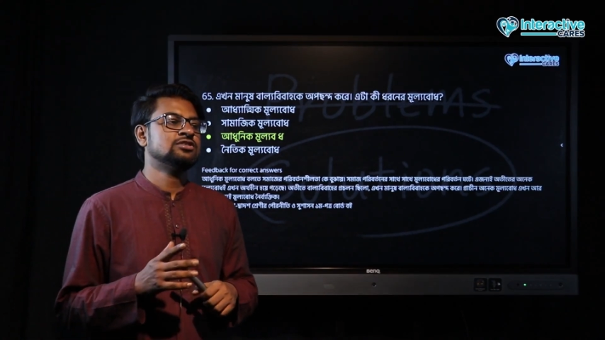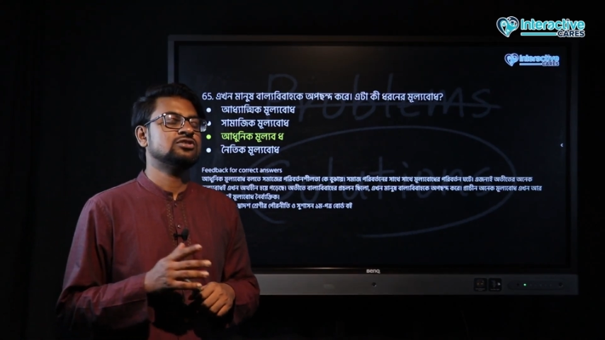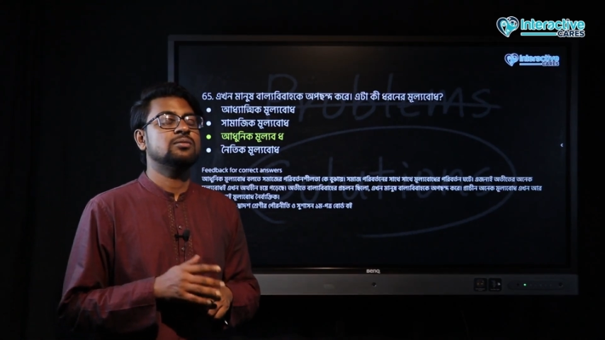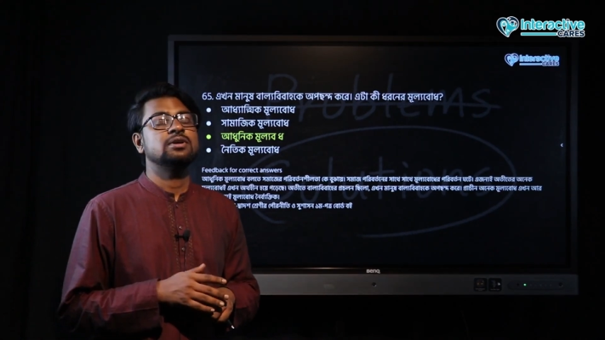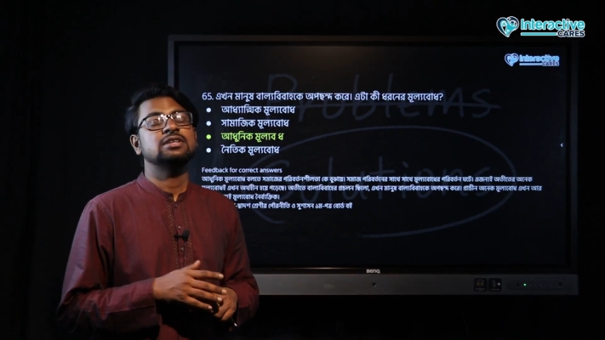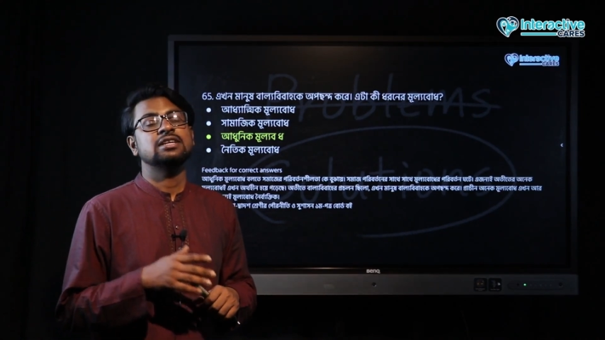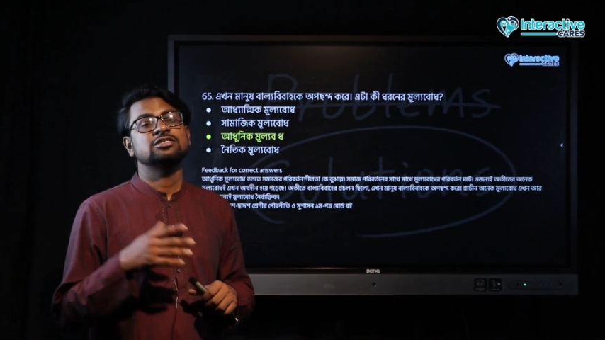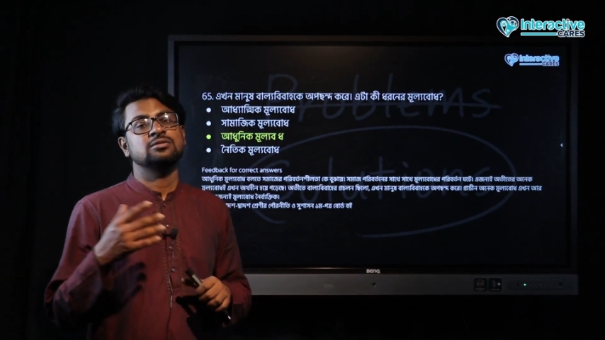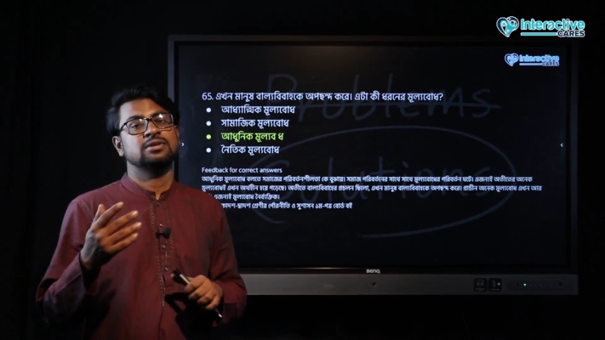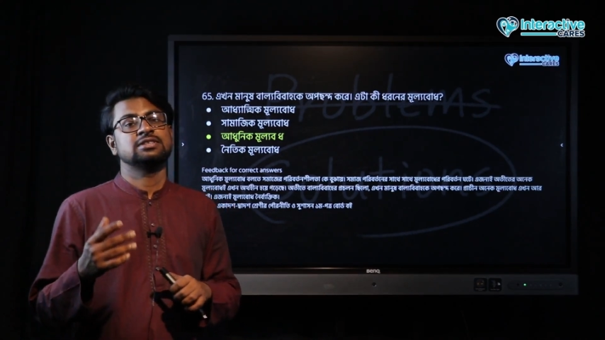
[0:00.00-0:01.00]
সময়ের থেকে
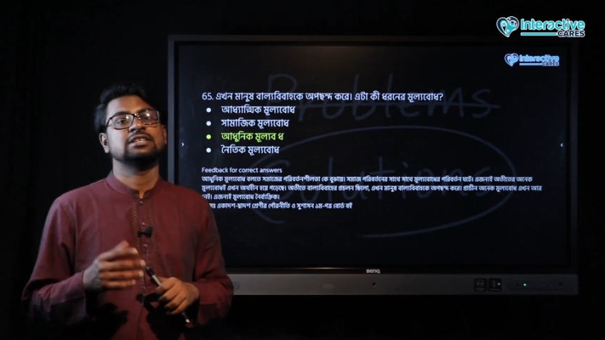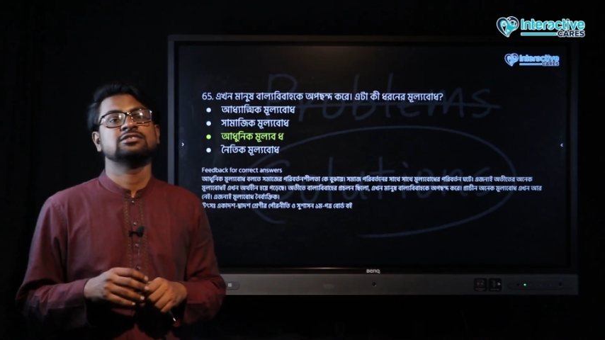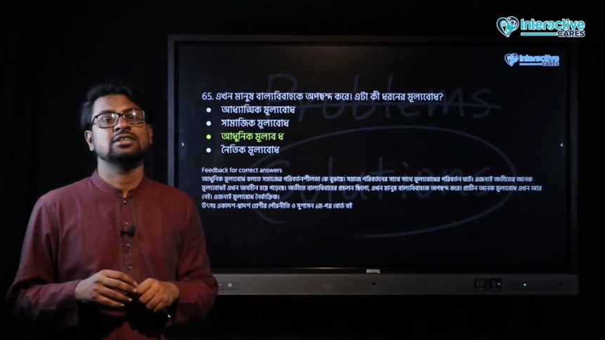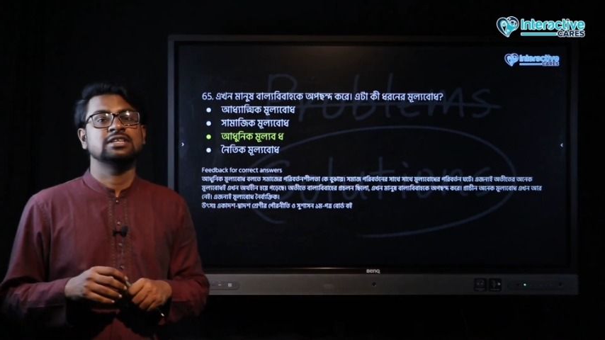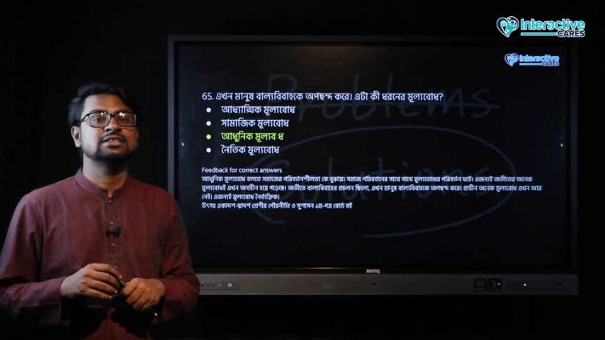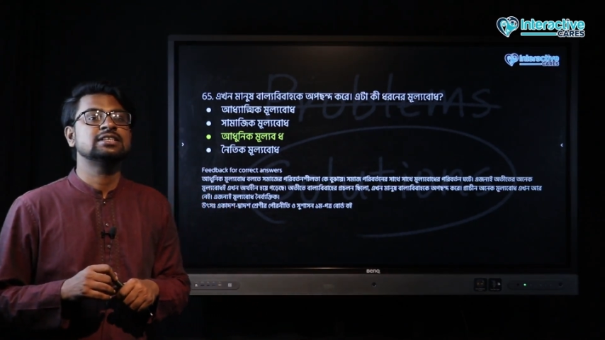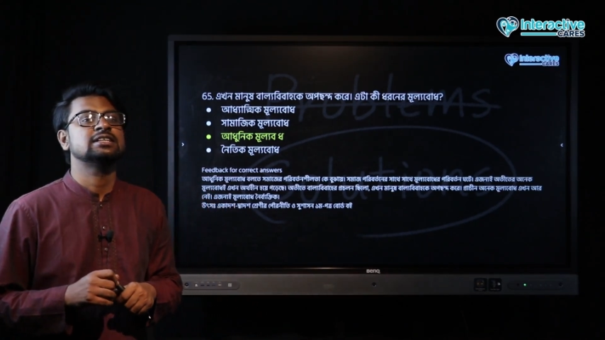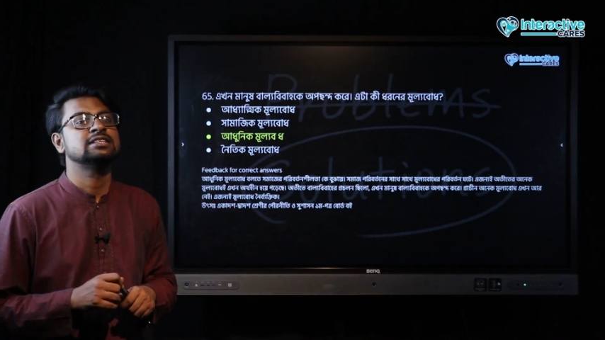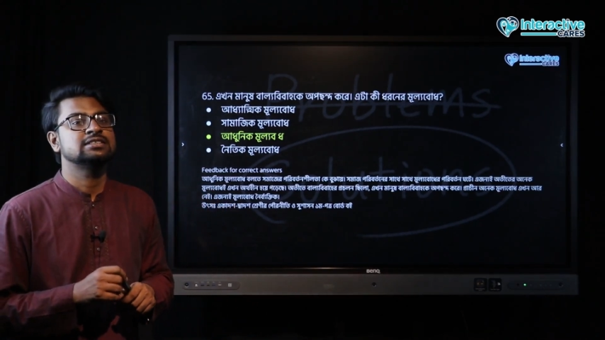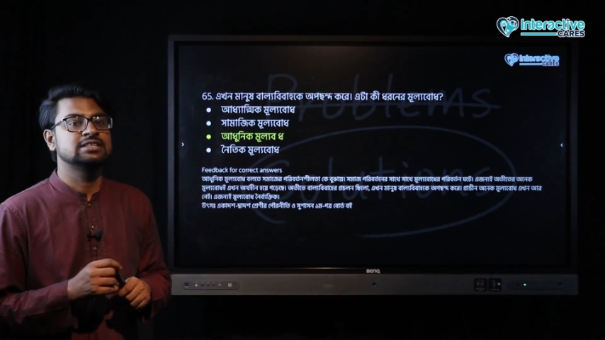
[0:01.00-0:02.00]
সময় চেঞ্জ হয় দেশ থেকে দেশ